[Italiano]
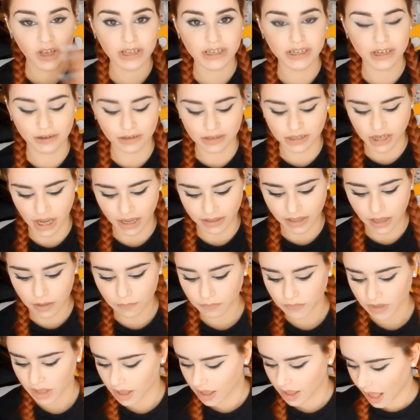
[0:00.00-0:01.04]
Ciao
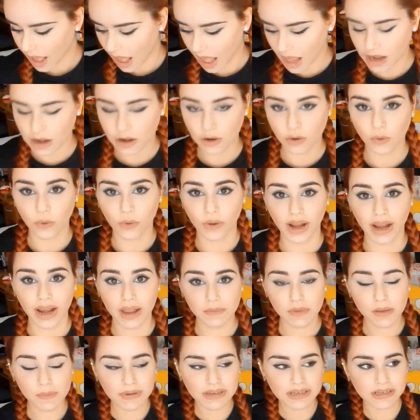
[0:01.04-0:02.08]
Giada Allora, la
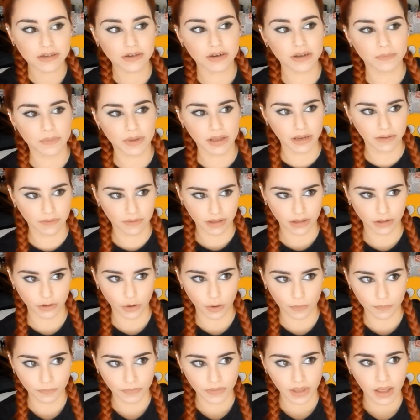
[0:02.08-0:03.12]
mia passione per i
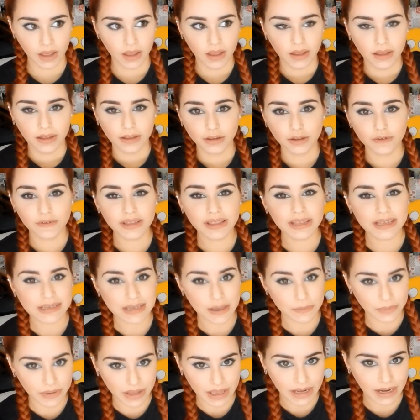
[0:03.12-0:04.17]
video Dovete
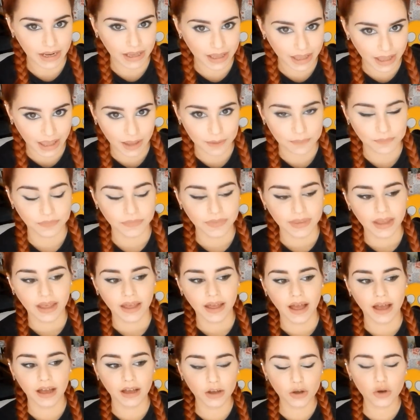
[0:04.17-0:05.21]
sapere che
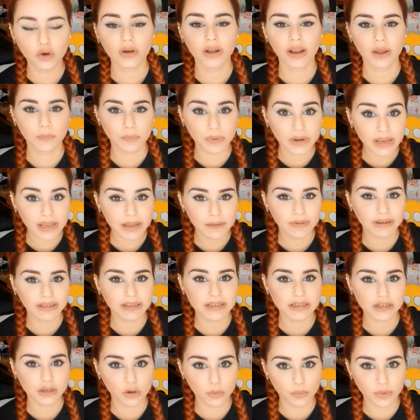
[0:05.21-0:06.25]
ancora prima
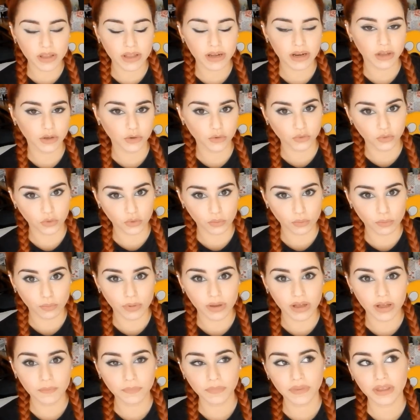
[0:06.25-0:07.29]
di scoprire YouTube